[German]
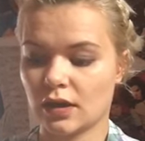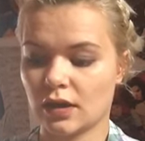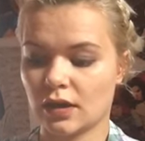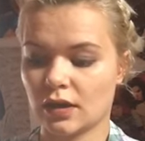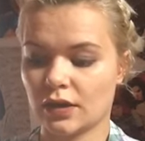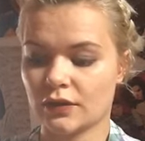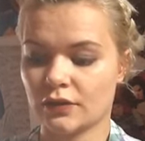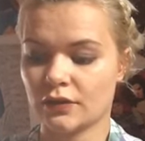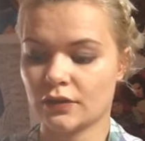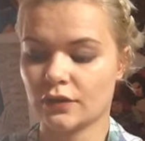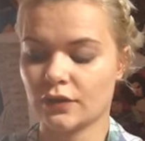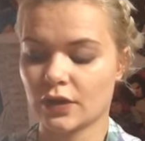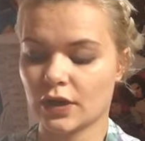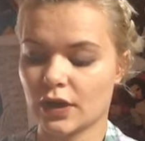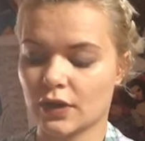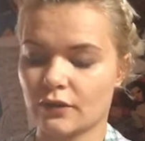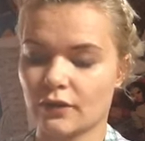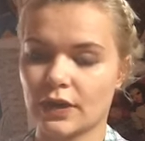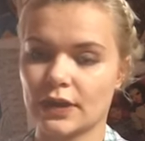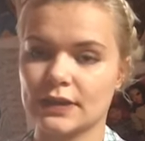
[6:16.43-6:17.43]

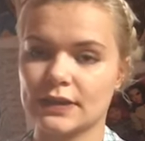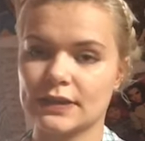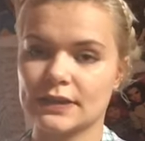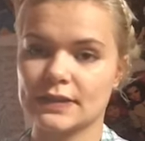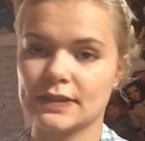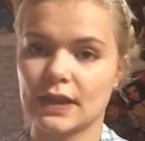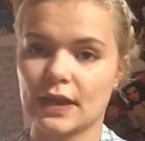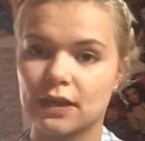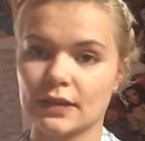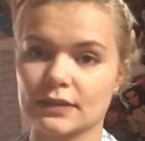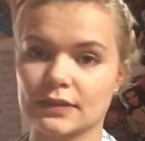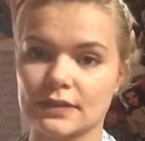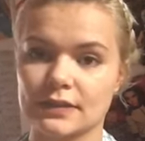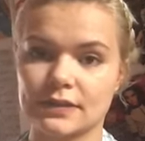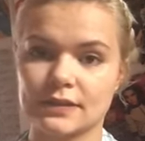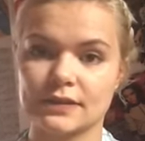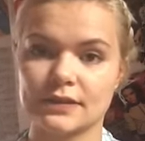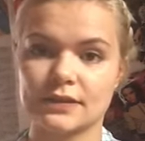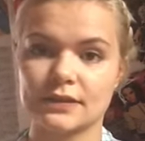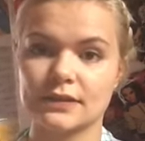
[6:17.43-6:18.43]
Einfach weil die sagen,
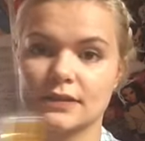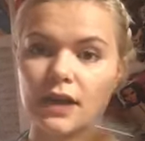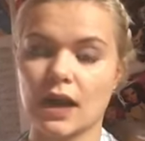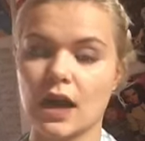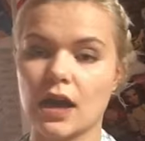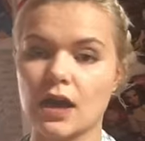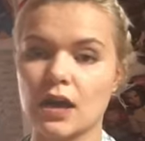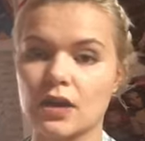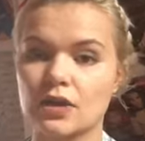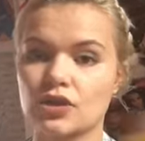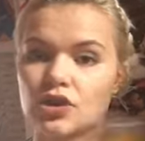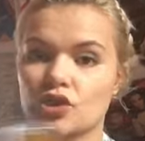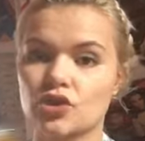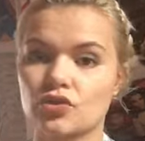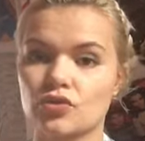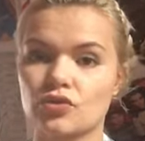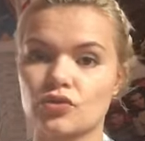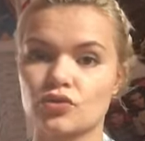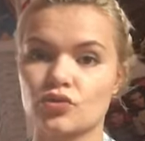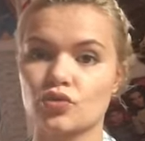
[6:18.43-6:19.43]
dass es die
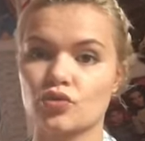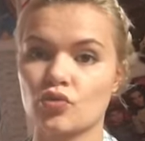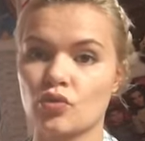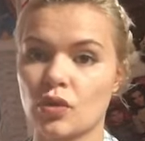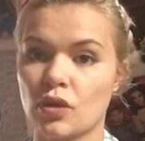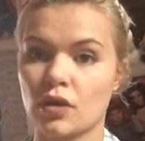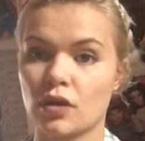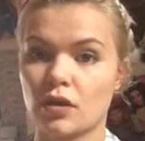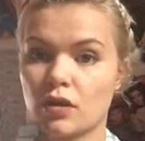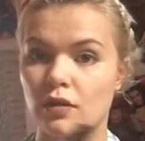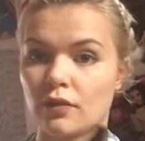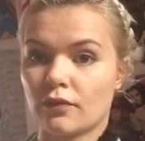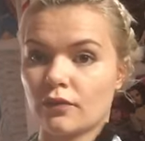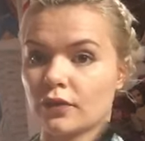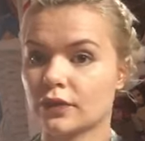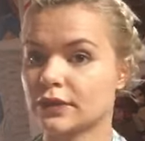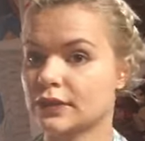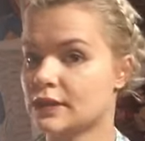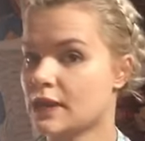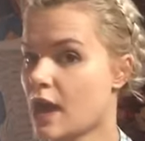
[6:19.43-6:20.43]
Haarstruktur
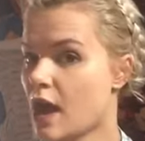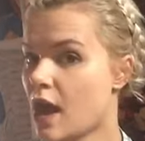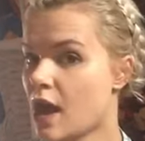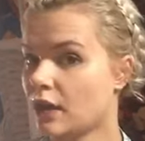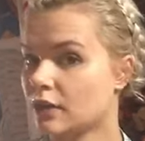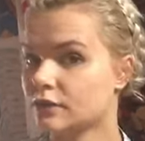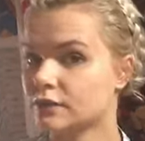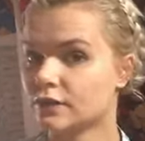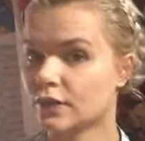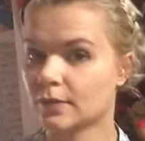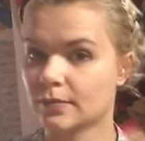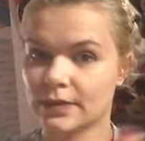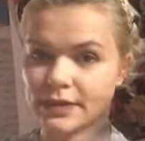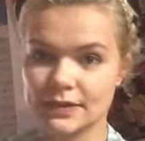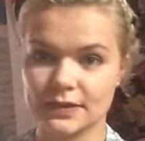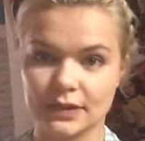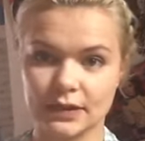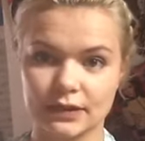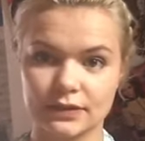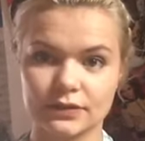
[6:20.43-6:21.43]
von den Haaren
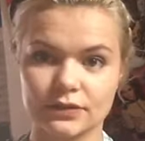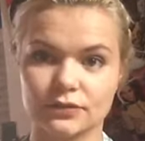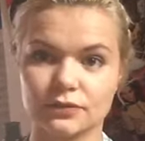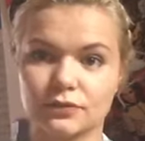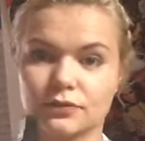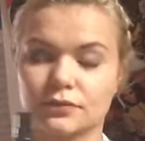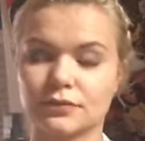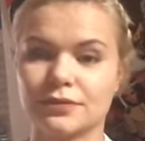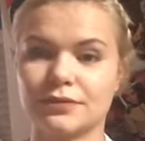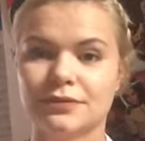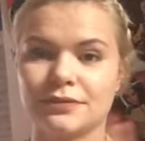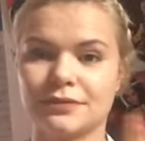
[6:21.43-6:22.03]
verbessert, so